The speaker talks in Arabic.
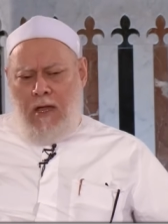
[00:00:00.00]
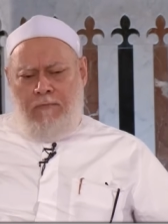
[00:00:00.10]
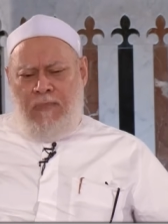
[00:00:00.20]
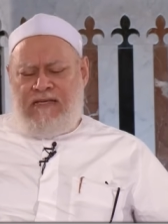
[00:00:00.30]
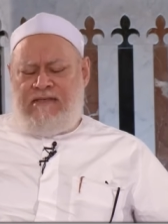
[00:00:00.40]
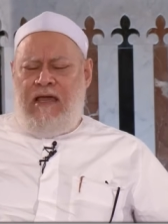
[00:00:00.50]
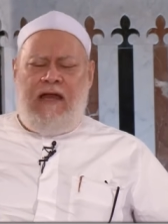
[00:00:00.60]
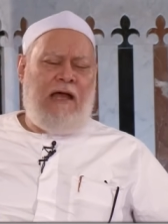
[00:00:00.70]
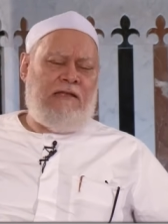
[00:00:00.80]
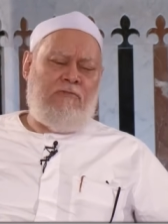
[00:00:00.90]
بس أنا
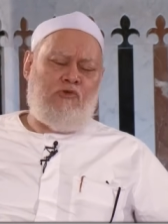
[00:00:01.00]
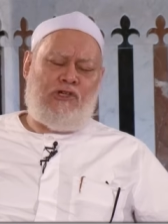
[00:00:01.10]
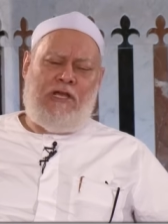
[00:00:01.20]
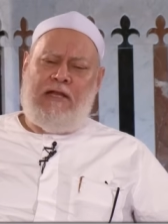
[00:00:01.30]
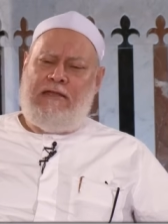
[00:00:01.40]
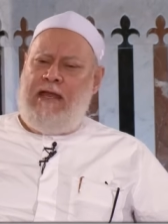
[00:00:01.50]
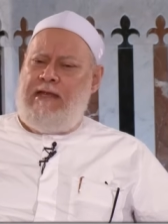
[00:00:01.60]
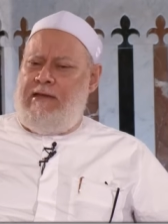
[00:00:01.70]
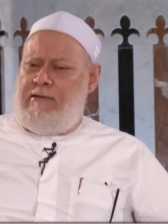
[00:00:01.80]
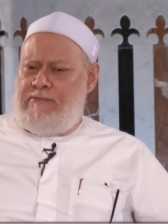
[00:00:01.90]
عندي مشكلة
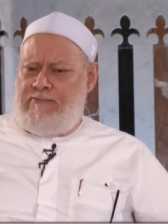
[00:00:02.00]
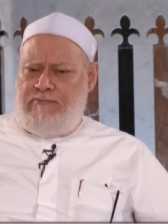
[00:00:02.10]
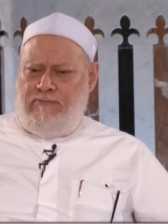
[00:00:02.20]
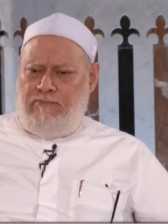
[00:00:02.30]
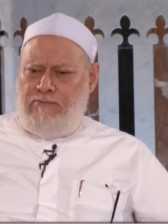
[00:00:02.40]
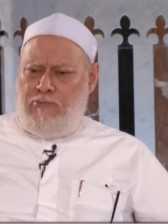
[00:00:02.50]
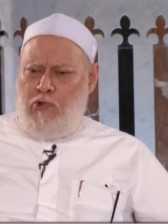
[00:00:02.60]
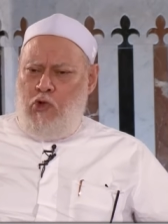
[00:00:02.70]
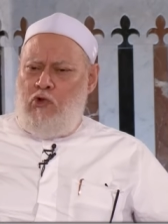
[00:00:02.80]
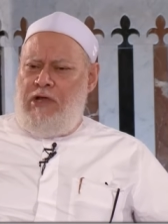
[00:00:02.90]
تانية
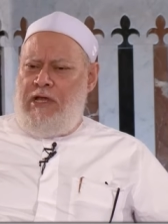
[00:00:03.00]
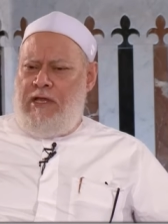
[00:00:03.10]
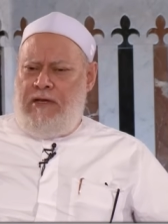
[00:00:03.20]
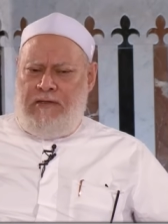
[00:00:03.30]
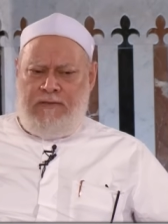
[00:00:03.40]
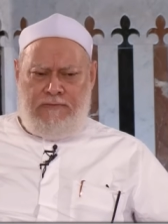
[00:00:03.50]
قلت له إيه؟